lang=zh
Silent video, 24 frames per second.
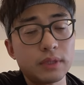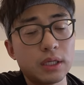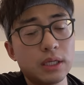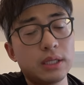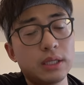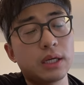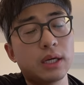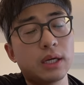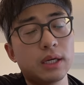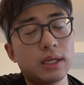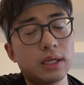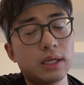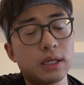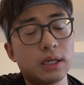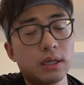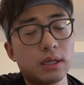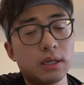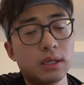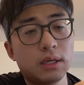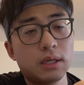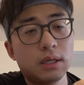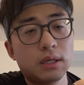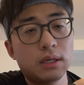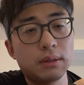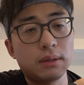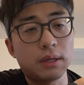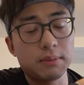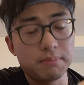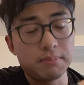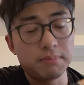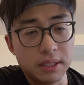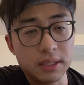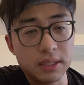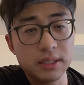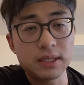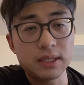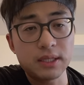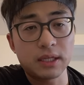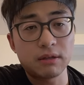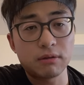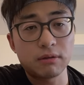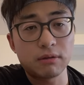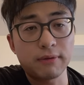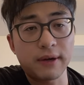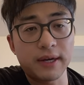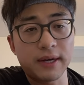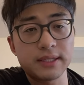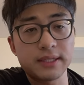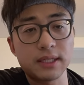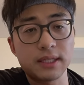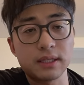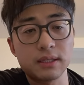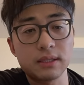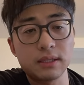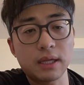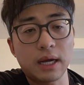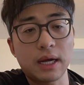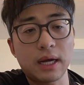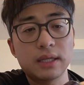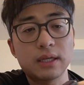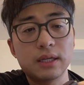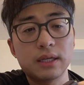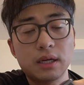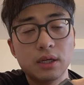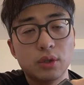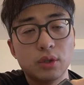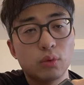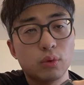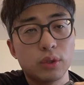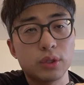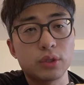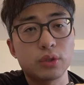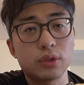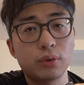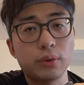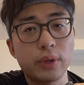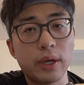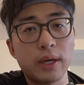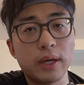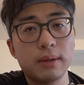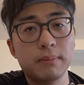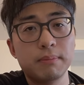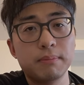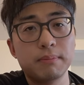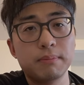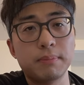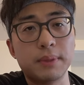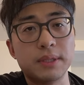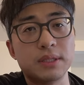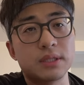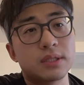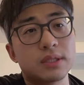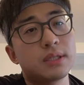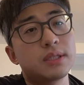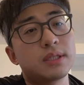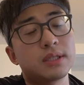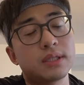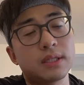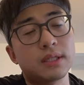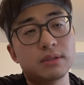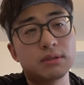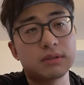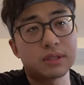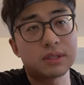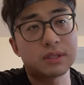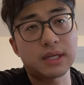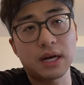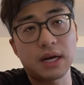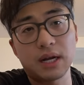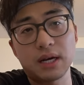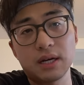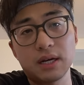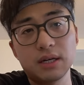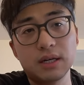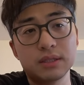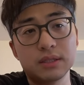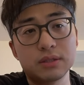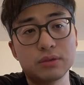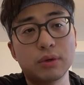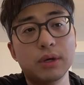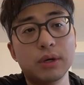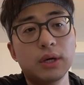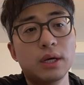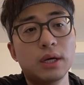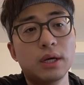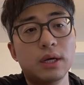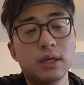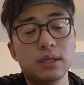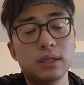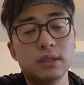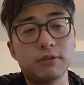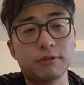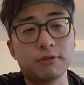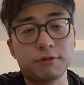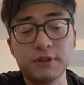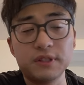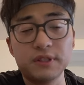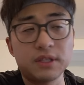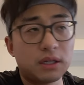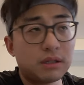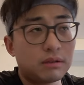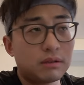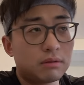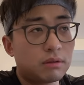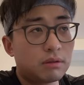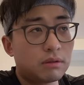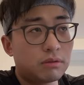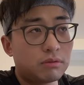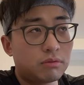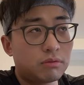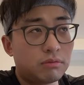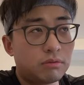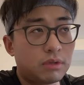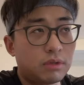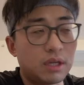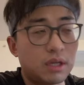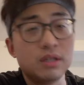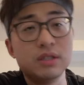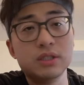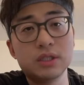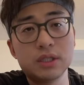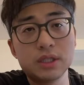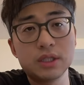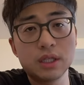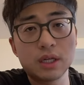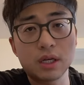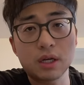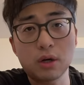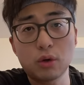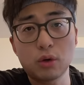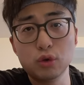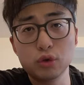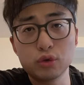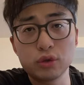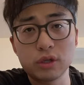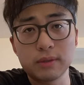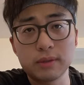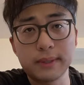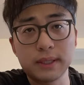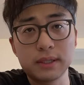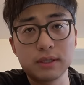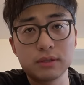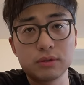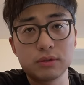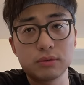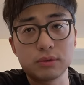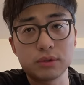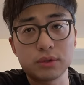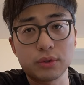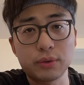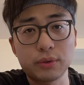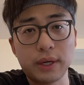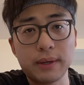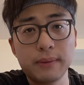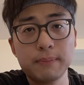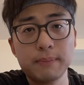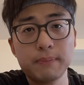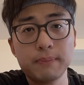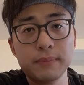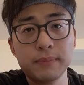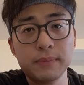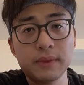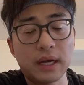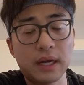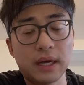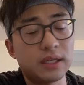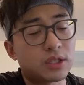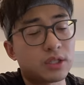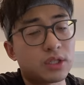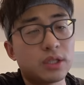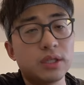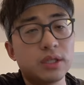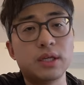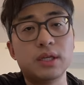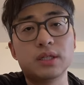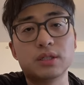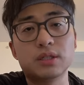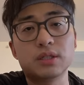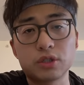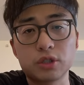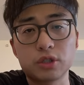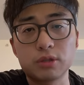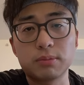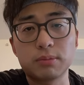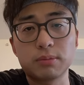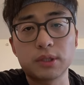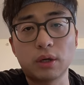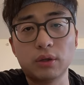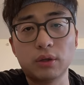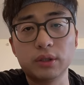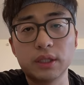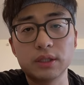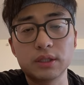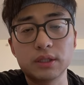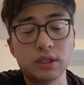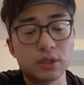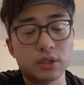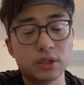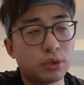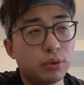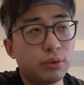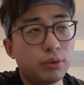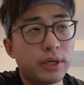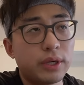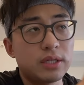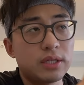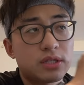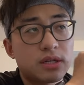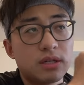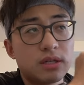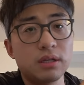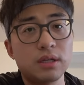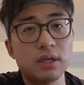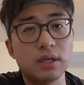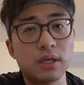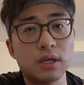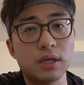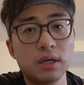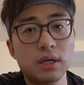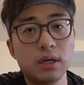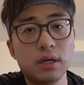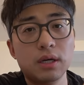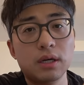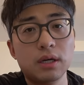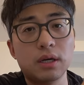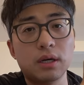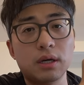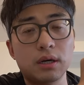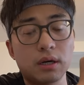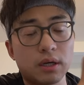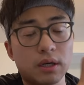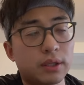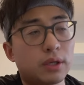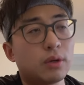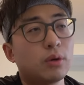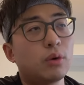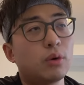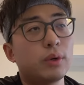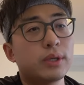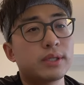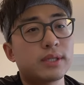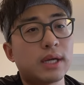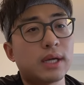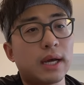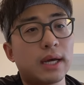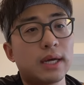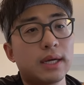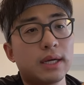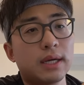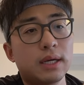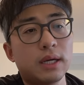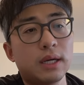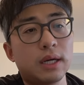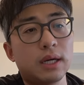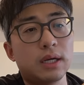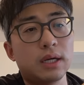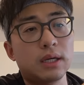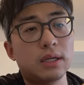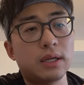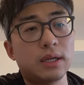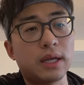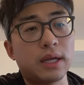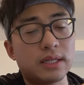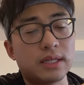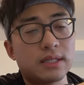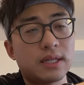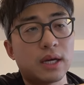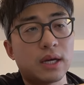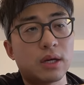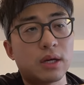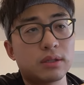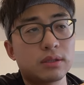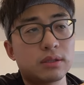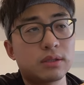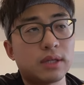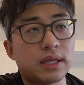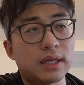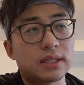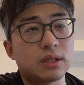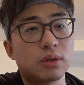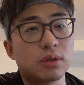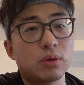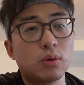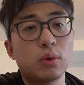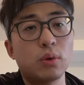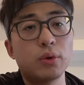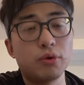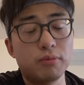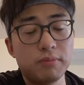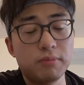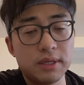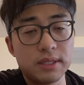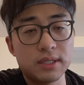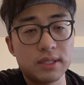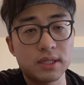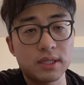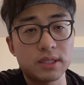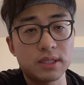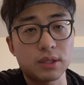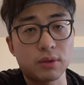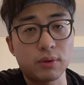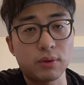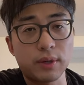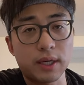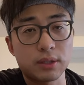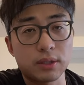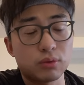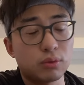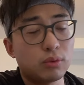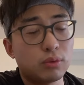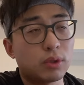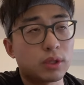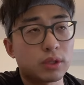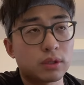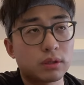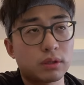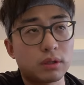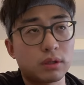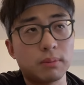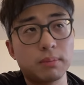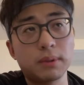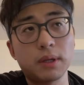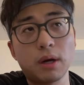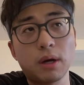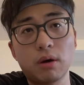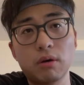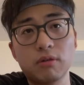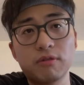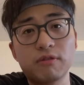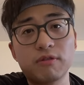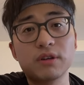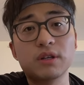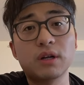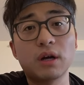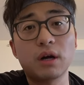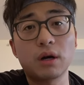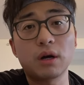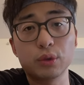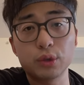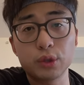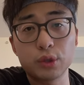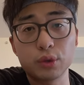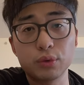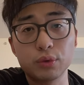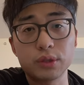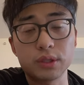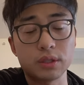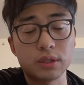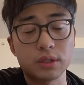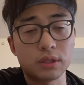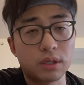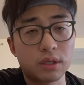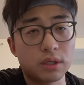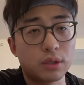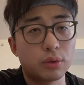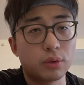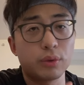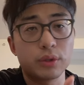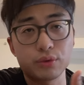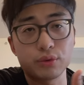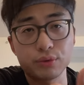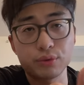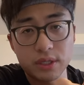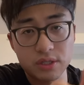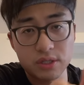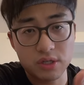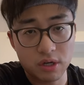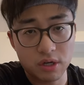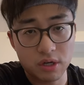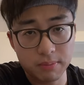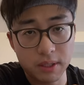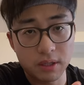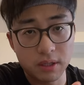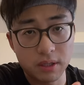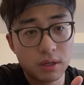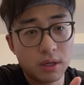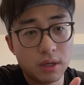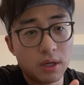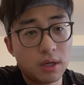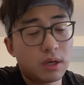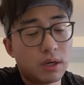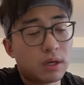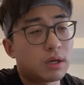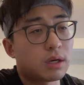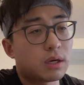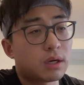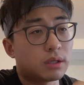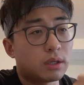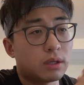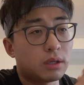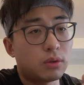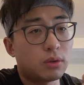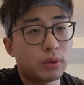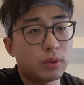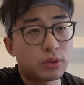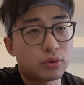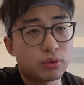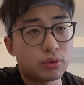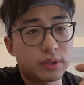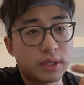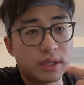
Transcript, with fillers: 你可以。很明显，他会发现他的很多球员本身，你像这萨拉赫这种非常顶级的高水平的这种球员，他的身体也是吃不消的。这个球员身体可能会在呃联赛赛程过于密集的情况下，如果得不到非常好的休息，可能会出现伤病，可能会出